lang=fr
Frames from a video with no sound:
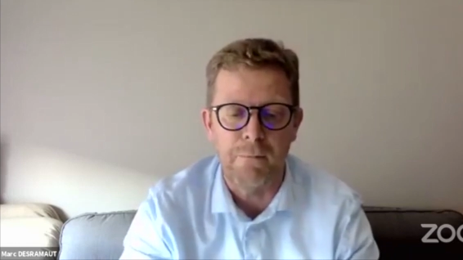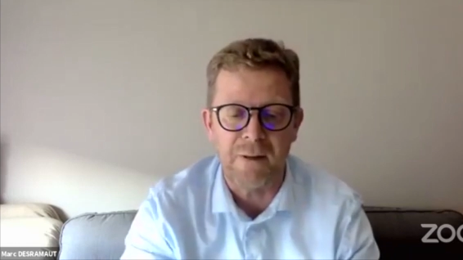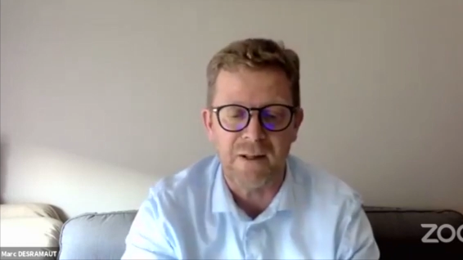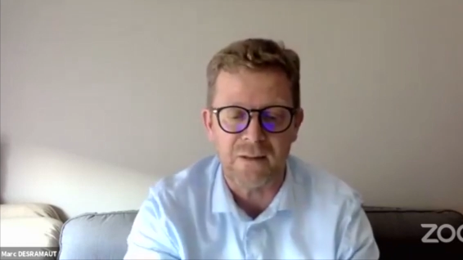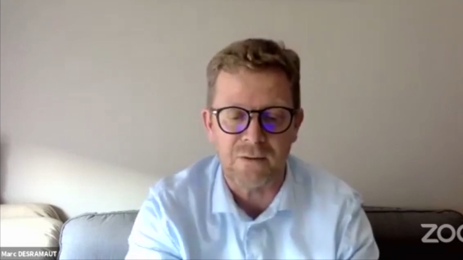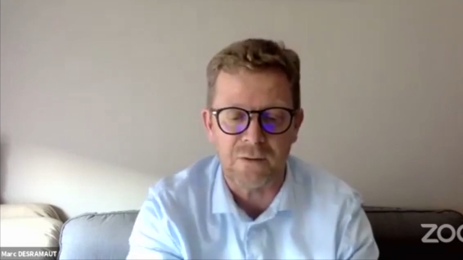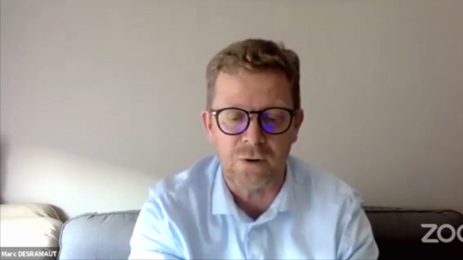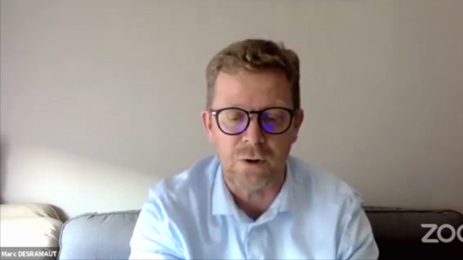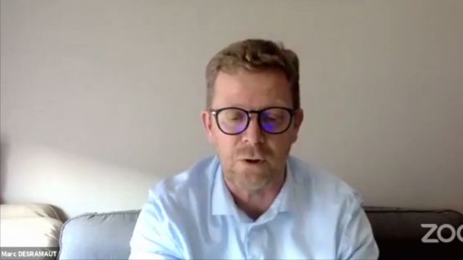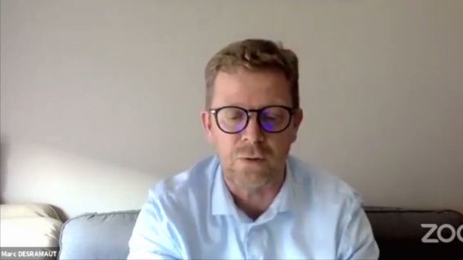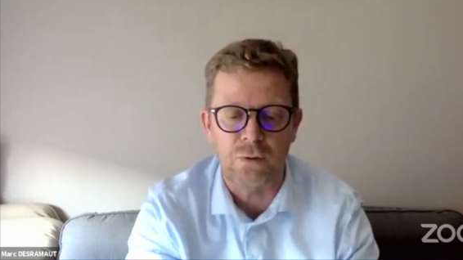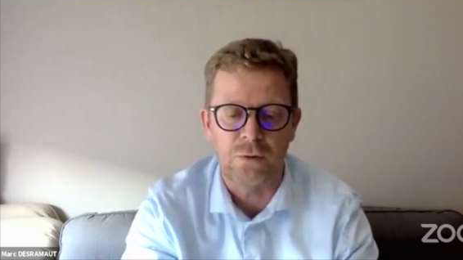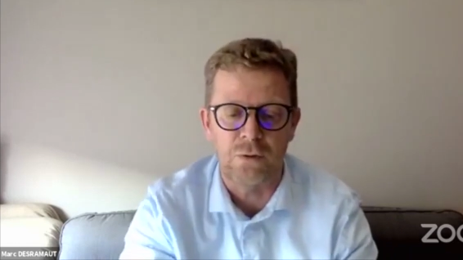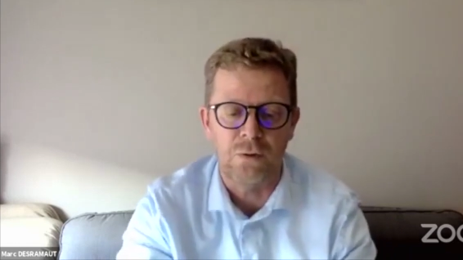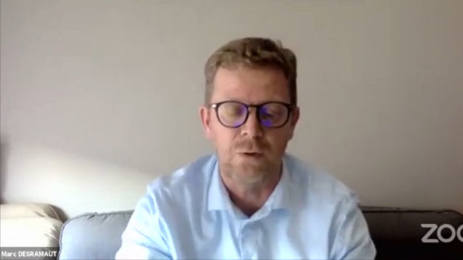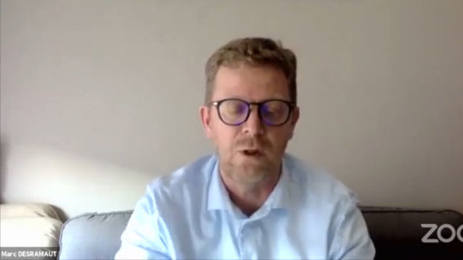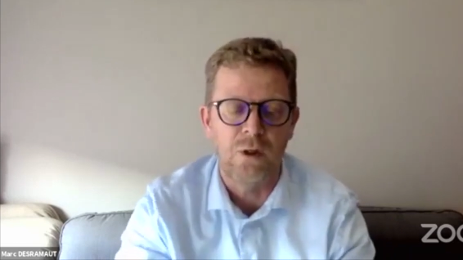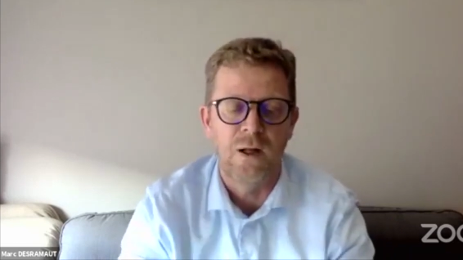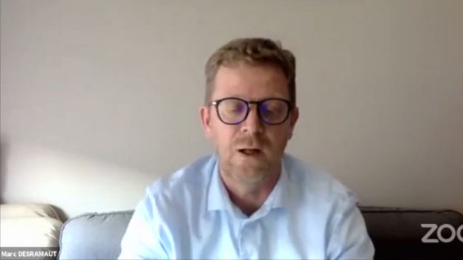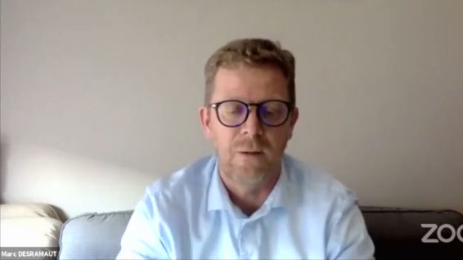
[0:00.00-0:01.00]
personne
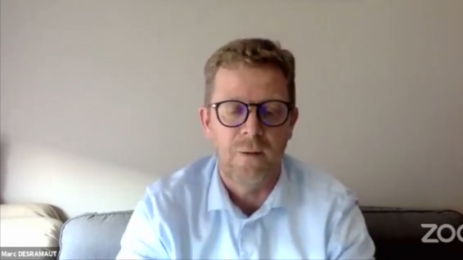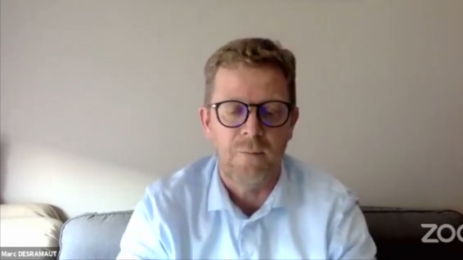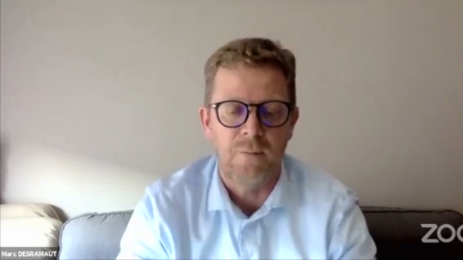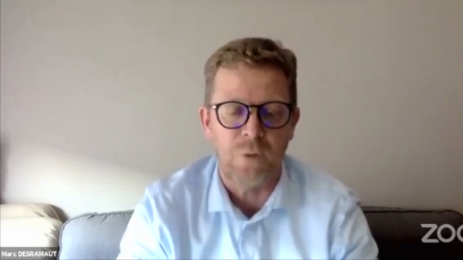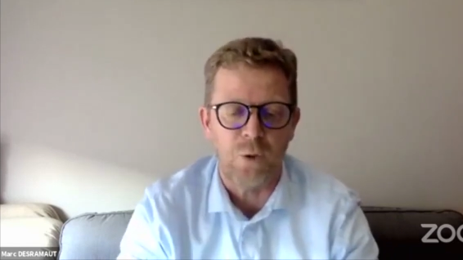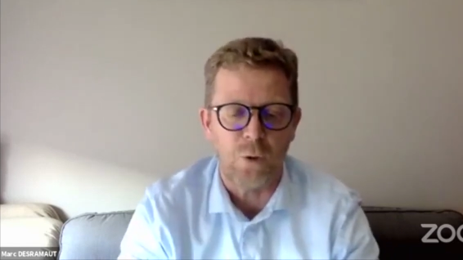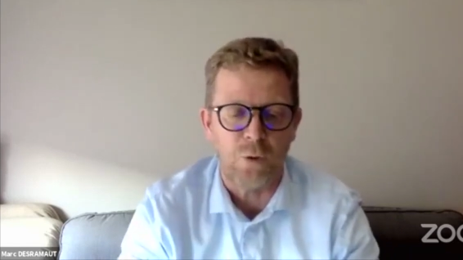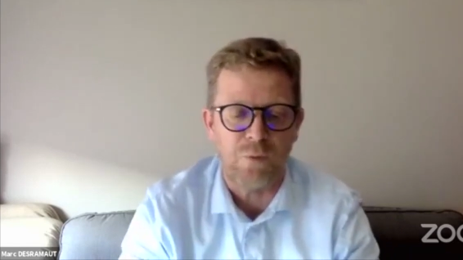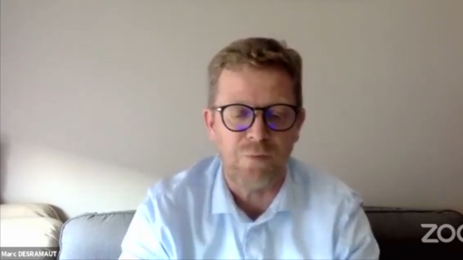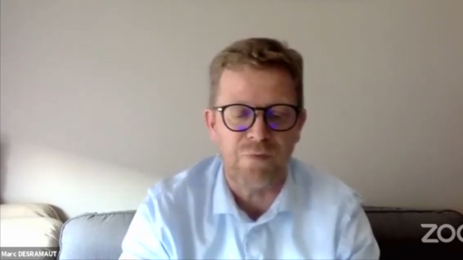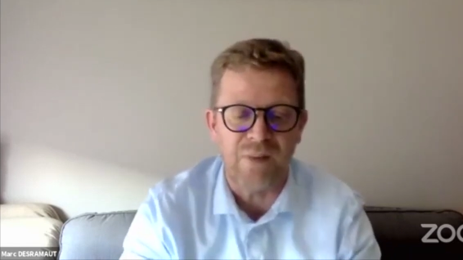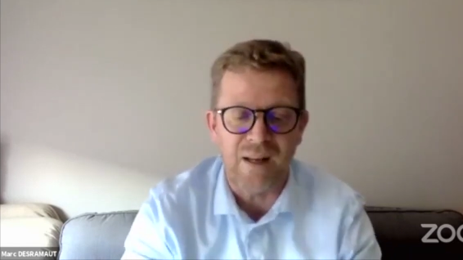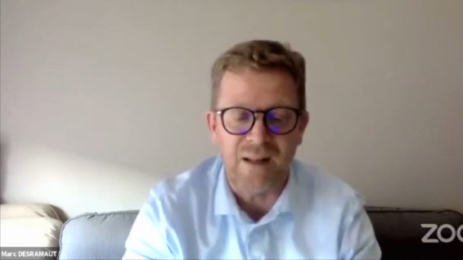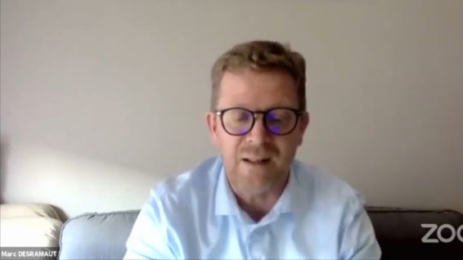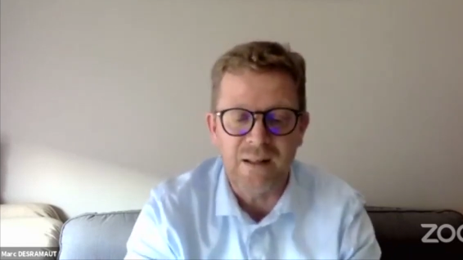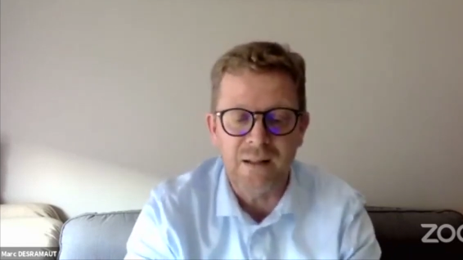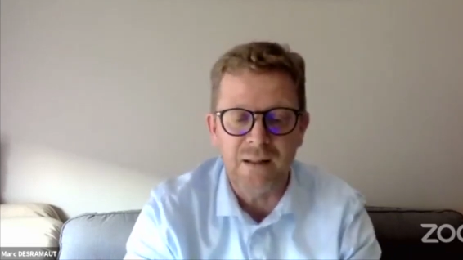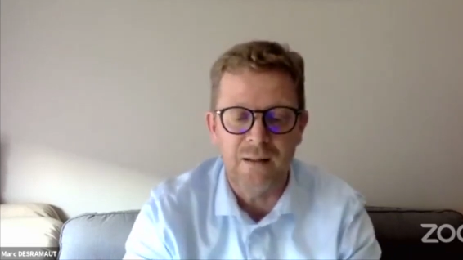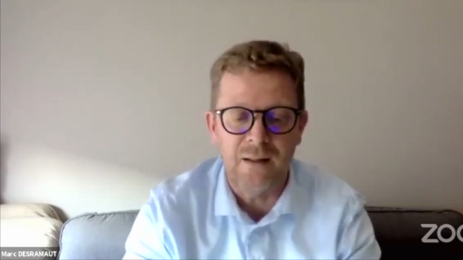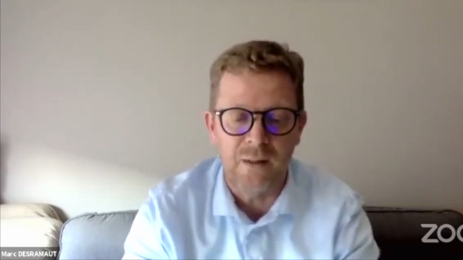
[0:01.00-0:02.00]
euh,
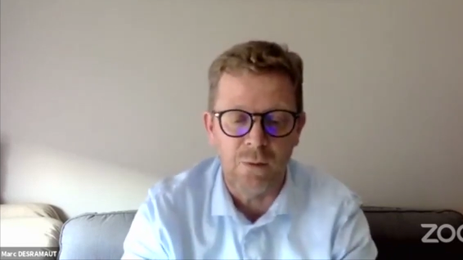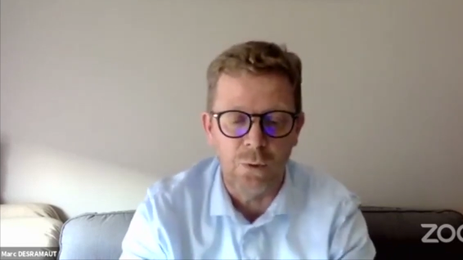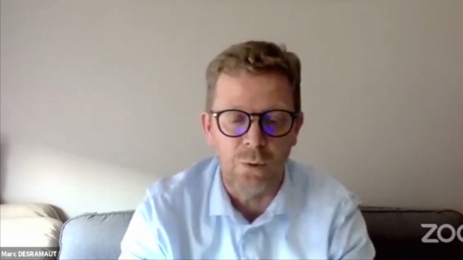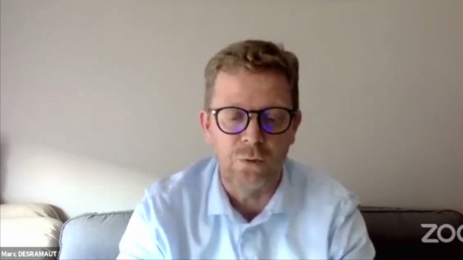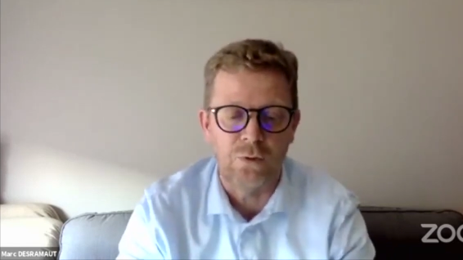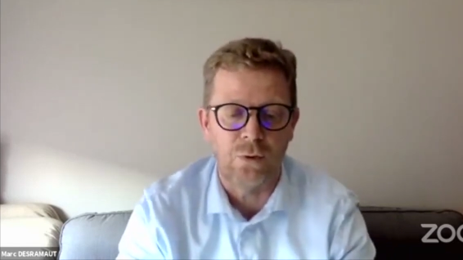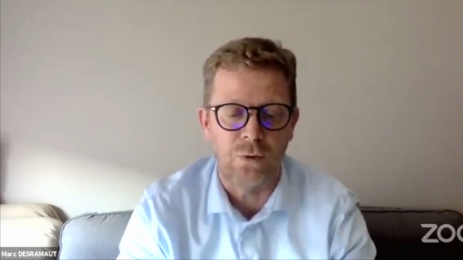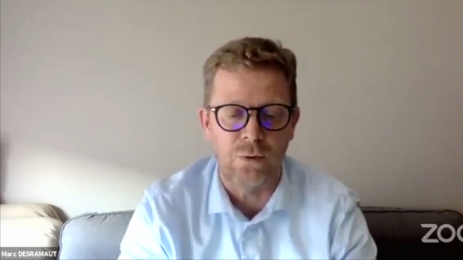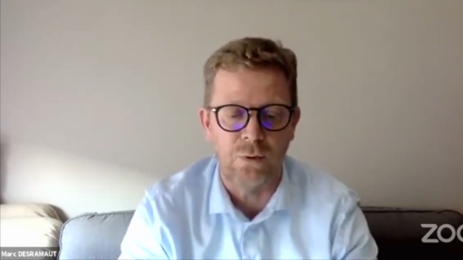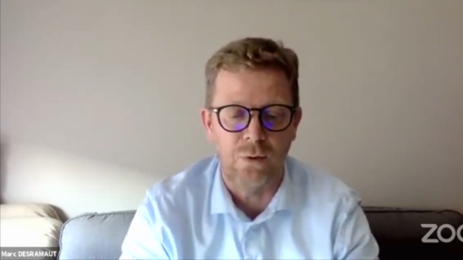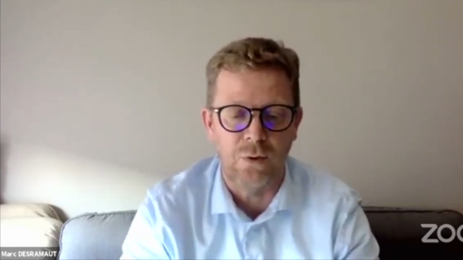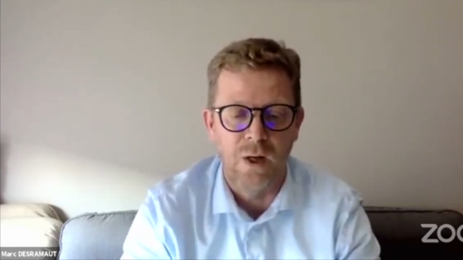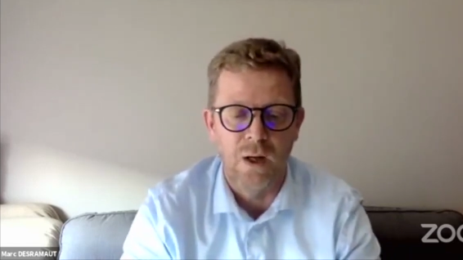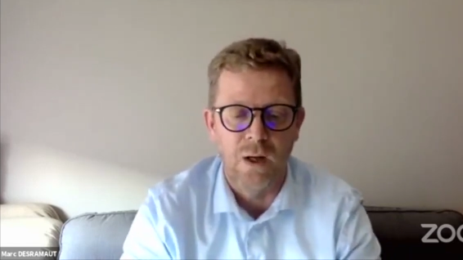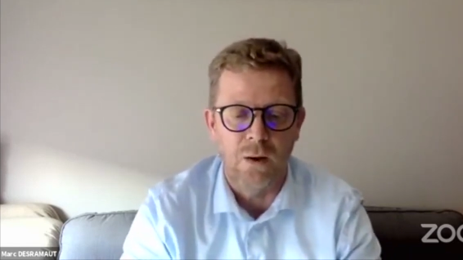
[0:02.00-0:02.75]
valide et l'autre euh,